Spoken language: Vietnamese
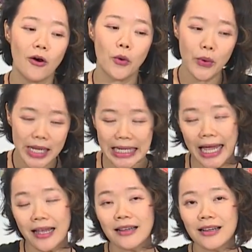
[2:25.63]
họ khuyên
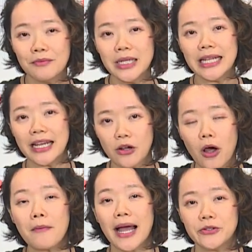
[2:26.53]
là mình nên
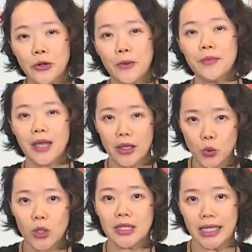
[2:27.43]
có 3 nhóm: nghệ
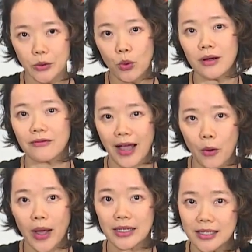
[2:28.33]
thuật, kỹ thuật và
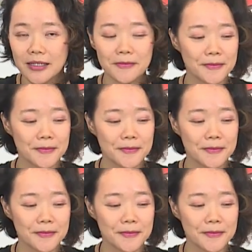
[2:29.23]
quản lý.